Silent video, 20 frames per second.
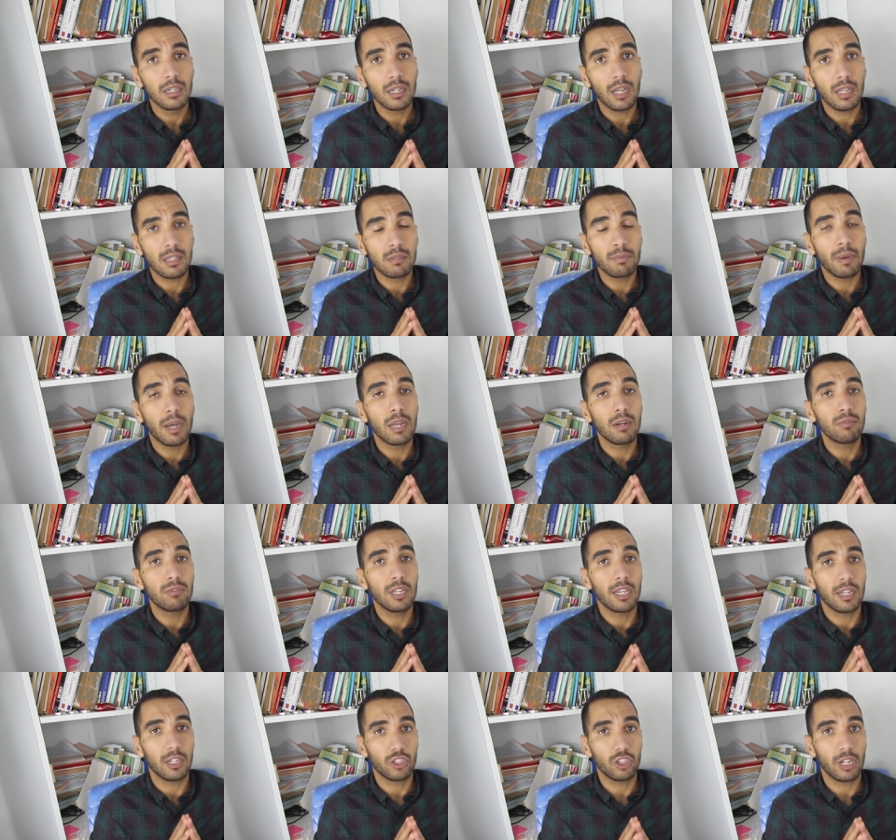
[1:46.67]
كتبقى له
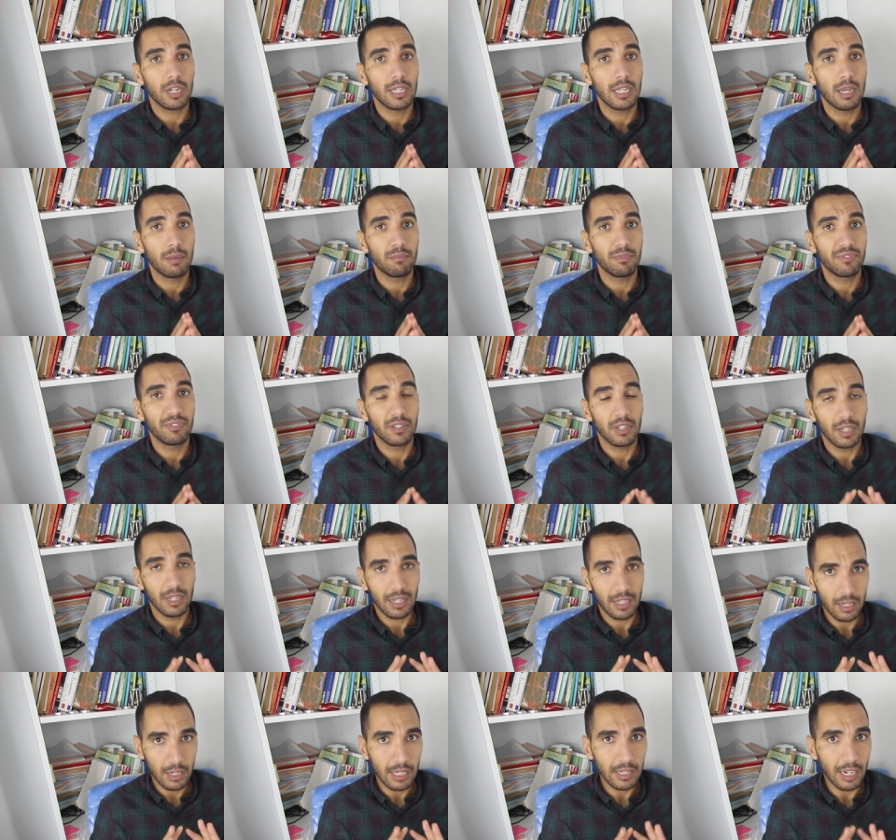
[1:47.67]
ديك 10 ايام
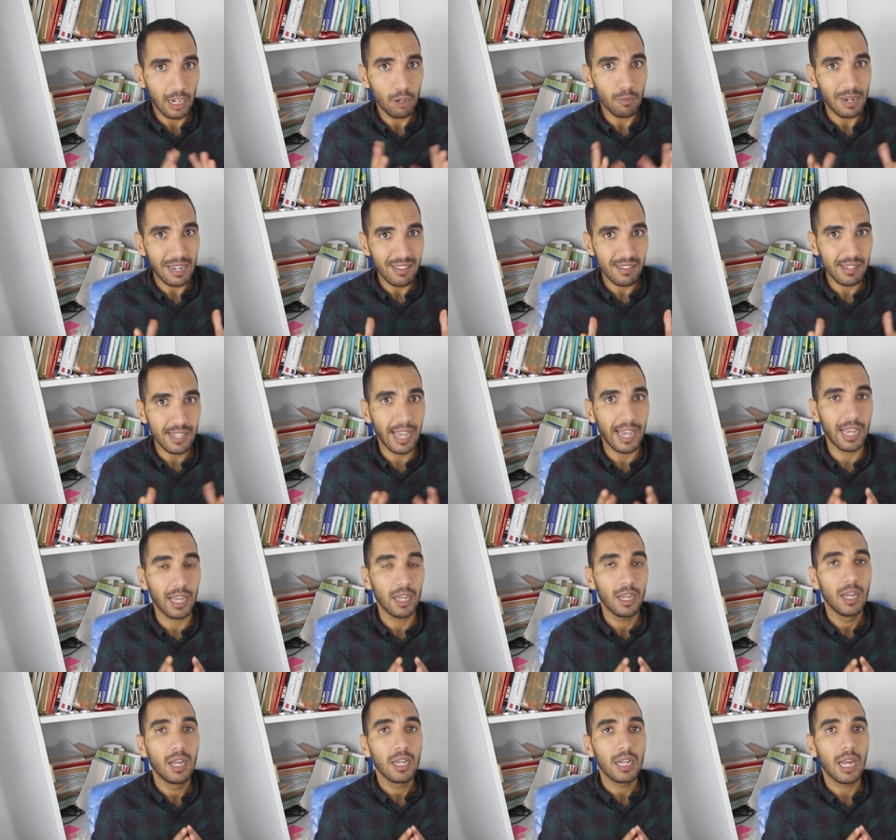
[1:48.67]
كنهضر لكم على
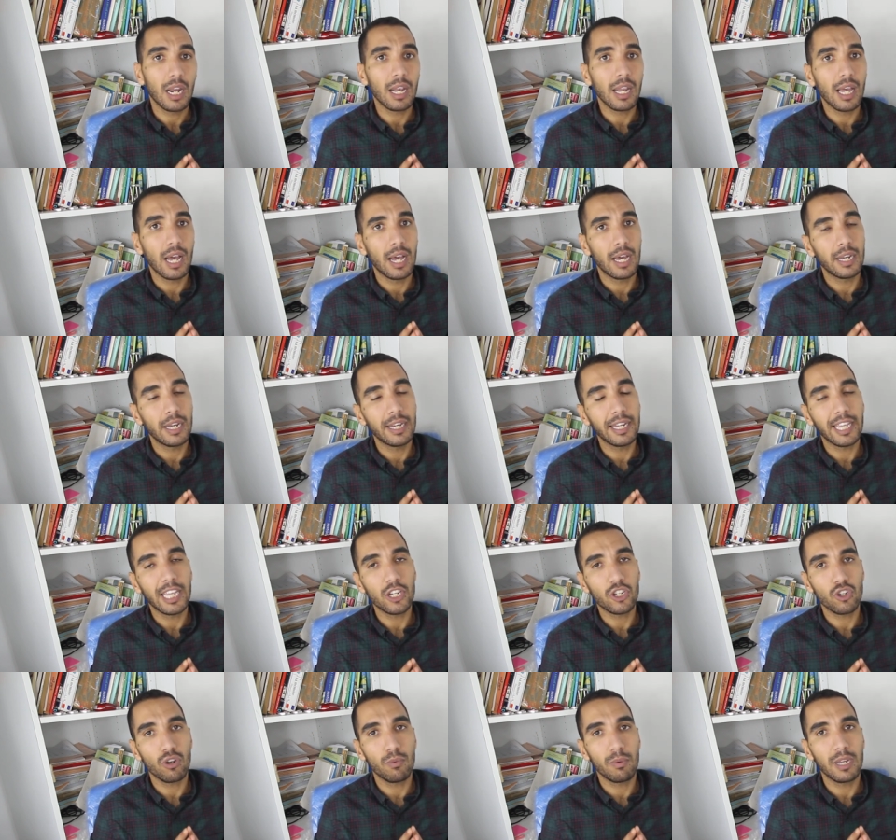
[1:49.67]
التصحيح كنلقاه انني
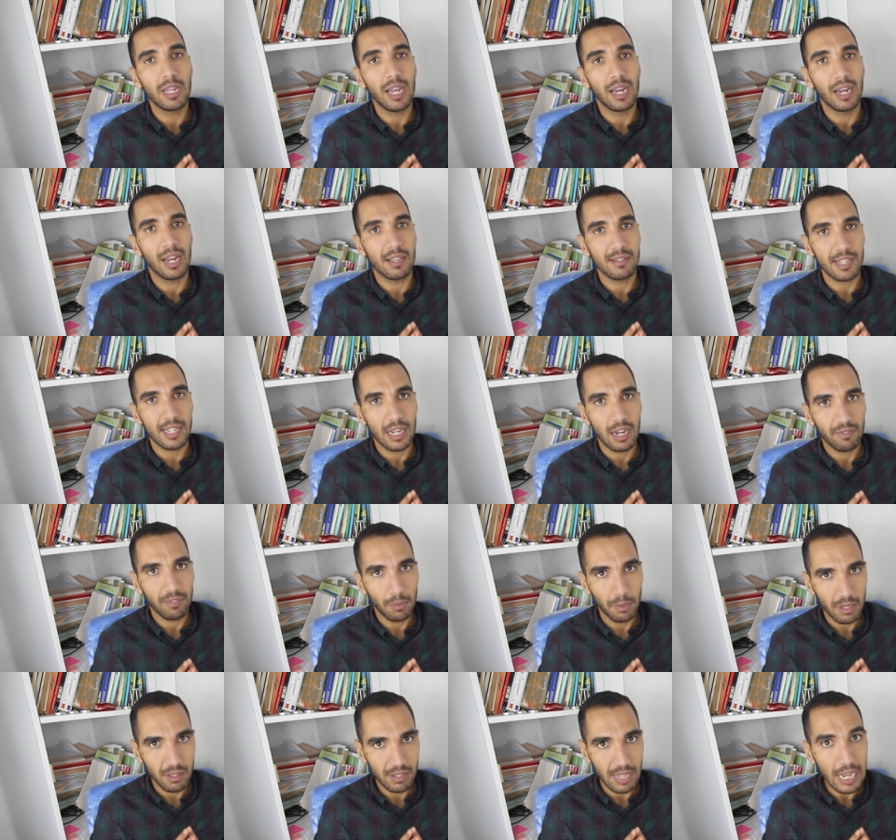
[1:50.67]
كيجاوب لي على الاسئله
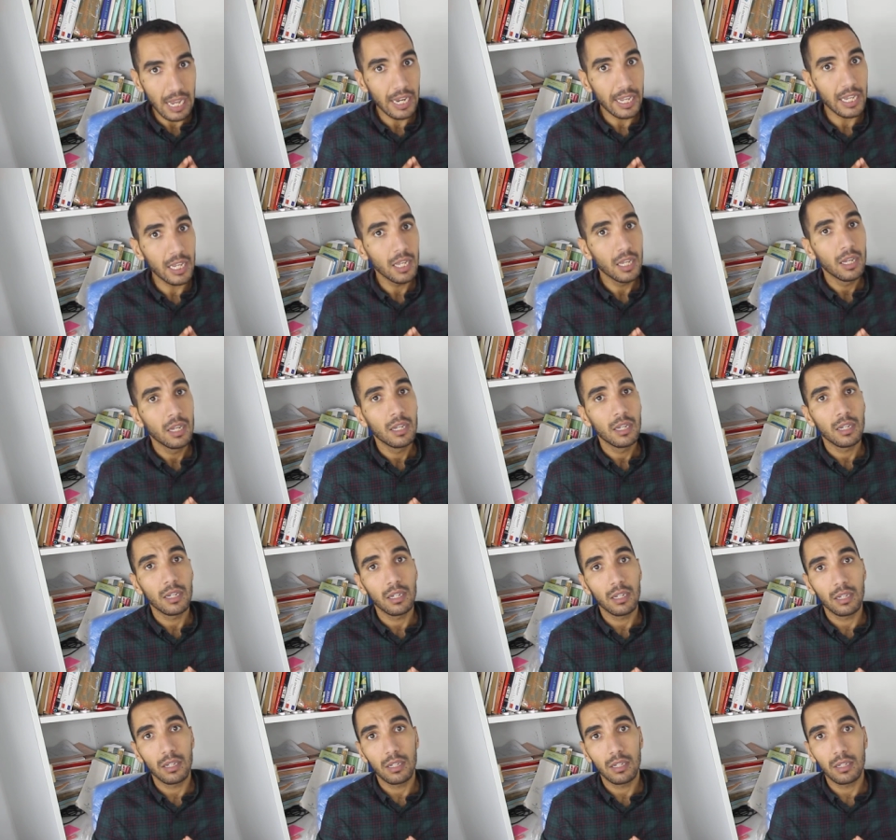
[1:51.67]
فبالتالي
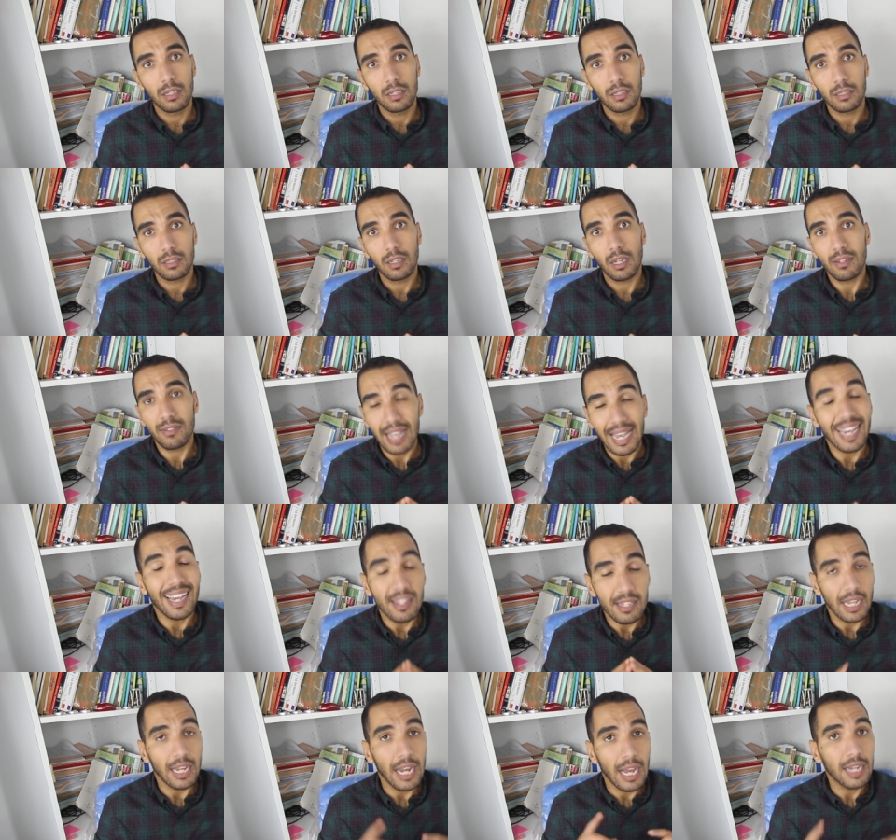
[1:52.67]
آه،
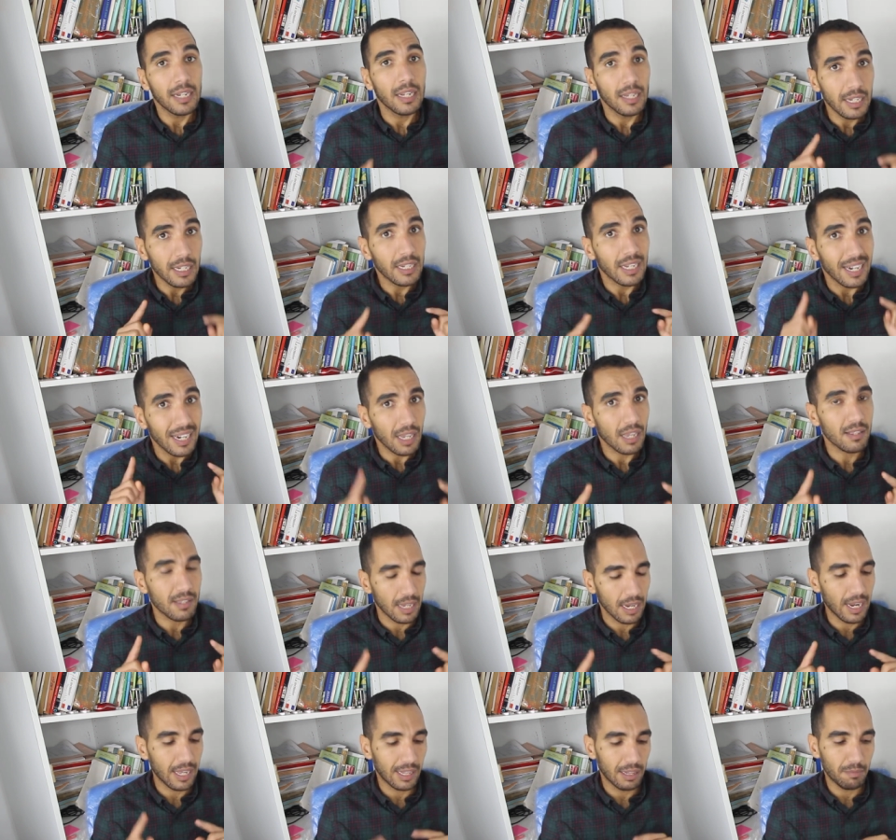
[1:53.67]
ارتأيت على انني نركز
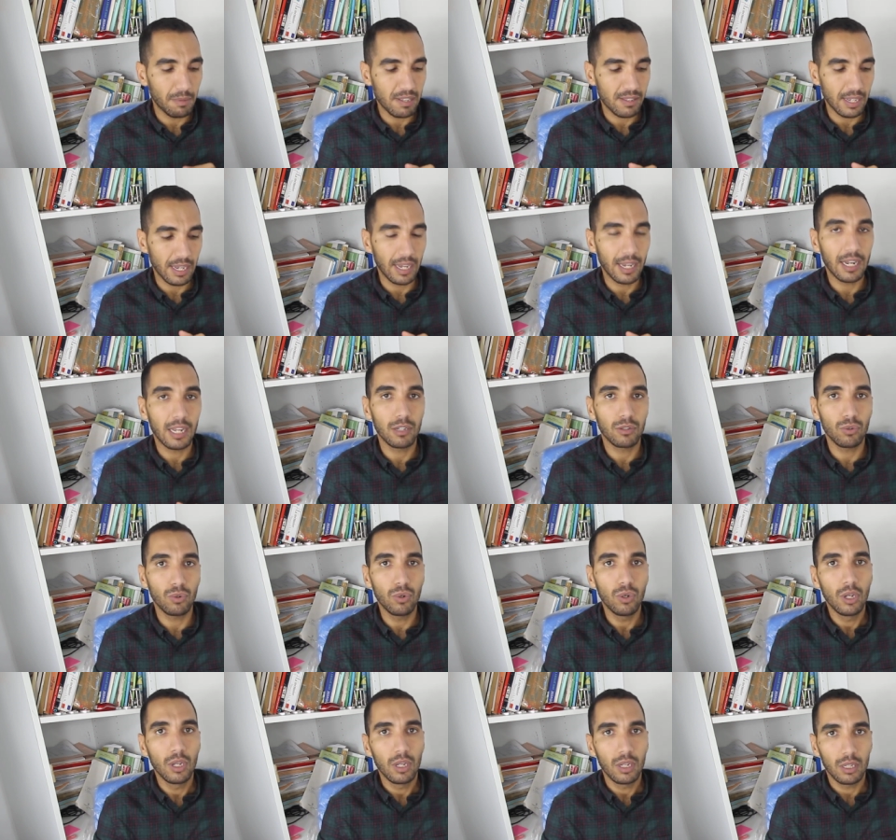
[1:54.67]
على هذه المسائل
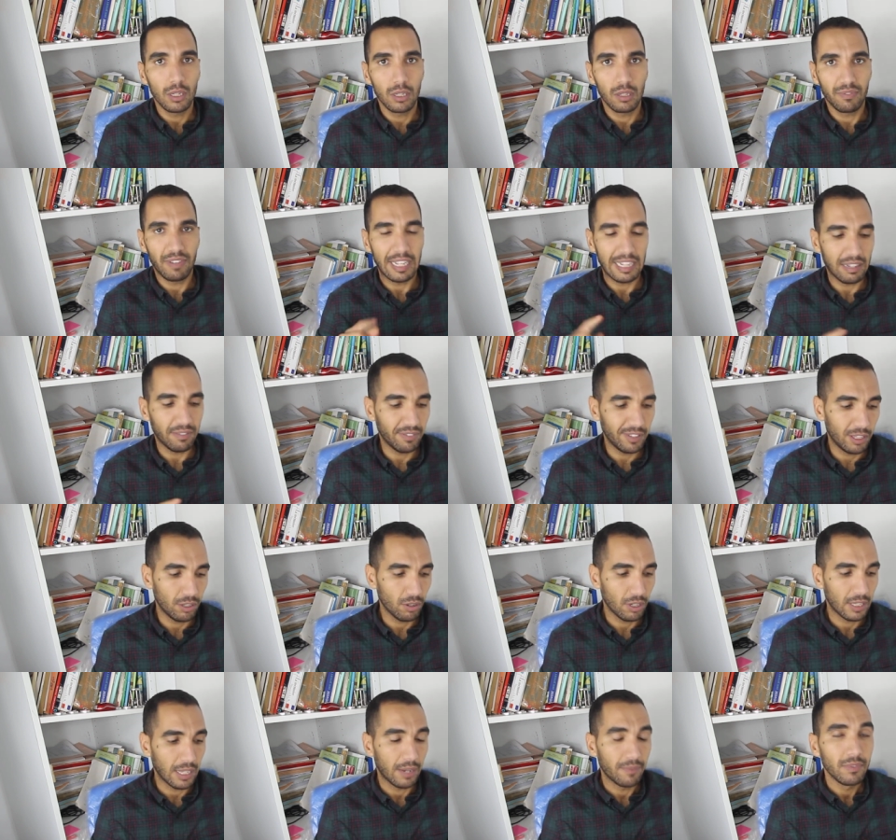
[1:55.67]
هادو آه، في هذا
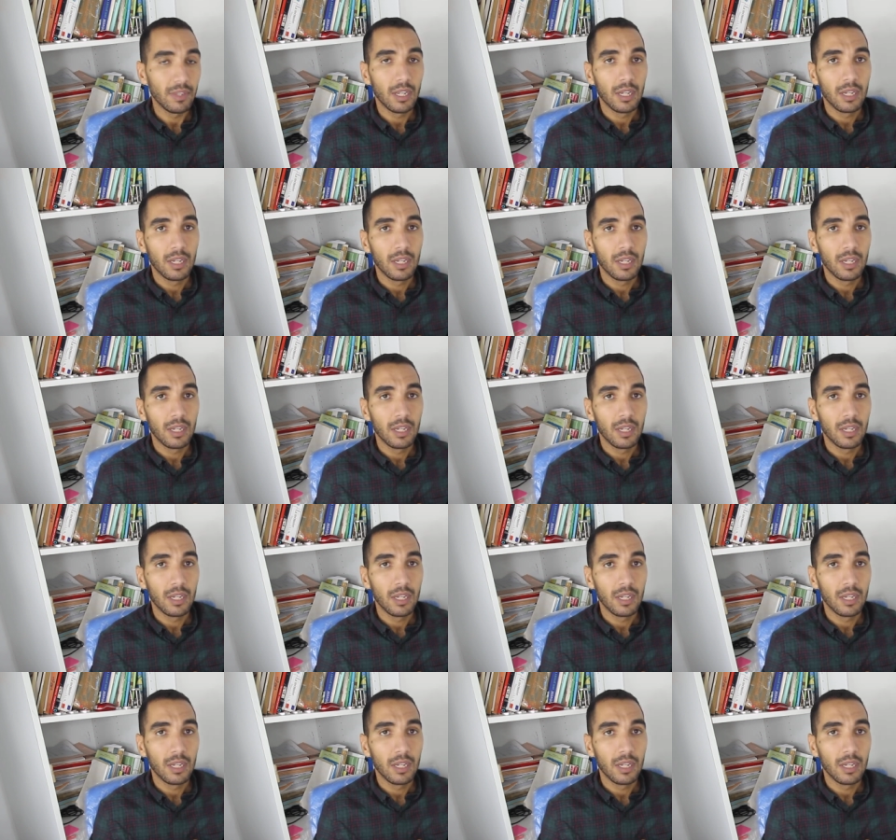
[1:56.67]
الفيديو هذا